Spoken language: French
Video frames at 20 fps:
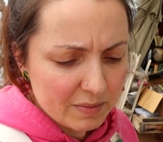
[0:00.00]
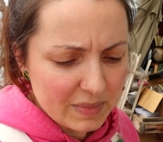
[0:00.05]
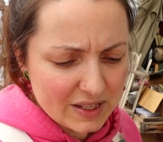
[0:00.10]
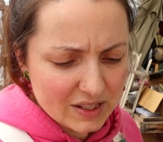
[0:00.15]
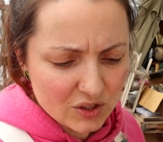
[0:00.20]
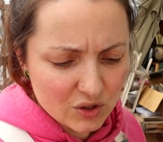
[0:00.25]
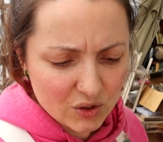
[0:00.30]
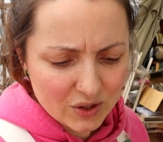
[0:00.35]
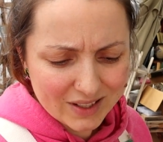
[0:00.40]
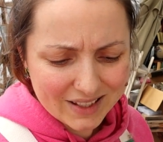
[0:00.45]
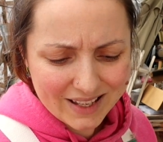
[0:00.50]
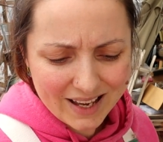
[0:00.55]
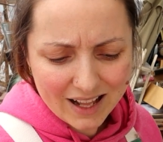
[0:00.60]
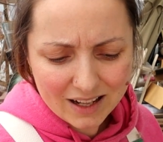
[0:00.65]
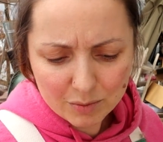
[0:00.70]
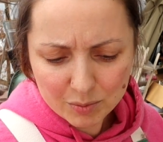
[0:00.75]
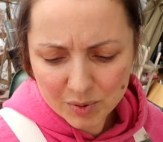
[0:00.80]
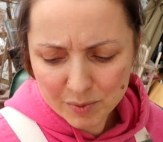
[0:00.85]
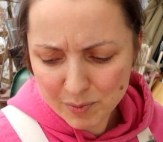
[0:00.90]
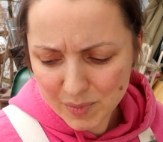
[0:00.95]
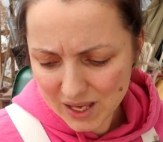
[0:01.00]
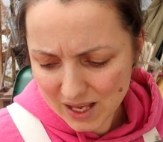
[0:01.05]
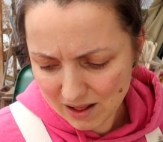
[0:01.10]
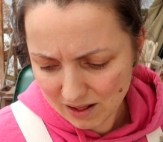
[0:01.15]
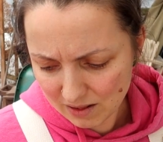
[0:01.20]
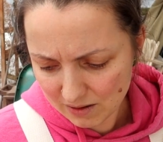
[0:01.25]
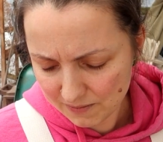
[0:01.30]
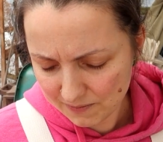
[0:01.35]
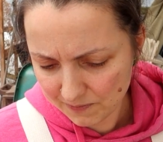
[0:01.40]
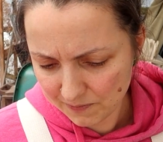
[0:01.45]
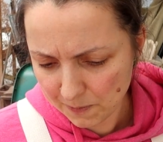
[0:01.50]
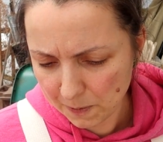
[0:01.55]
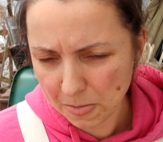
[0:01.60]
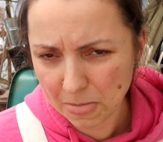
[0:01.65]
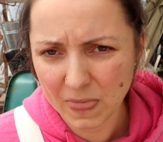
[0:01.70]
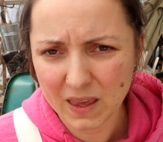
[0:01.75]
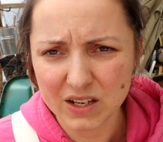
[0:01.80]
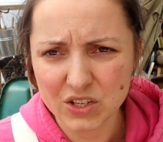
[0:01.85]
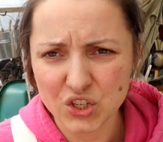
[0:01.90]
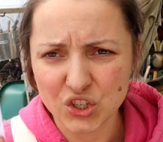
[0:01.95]
et du kelp meal.
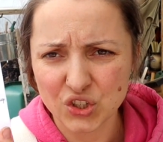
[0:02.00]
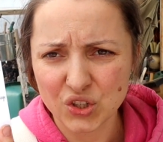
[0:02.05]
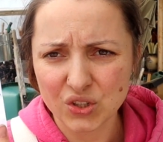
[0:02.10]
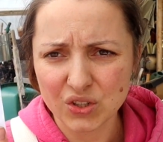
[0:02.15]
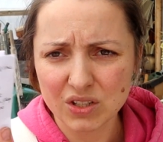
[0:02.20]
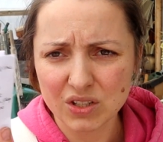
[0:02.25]
J'ai tout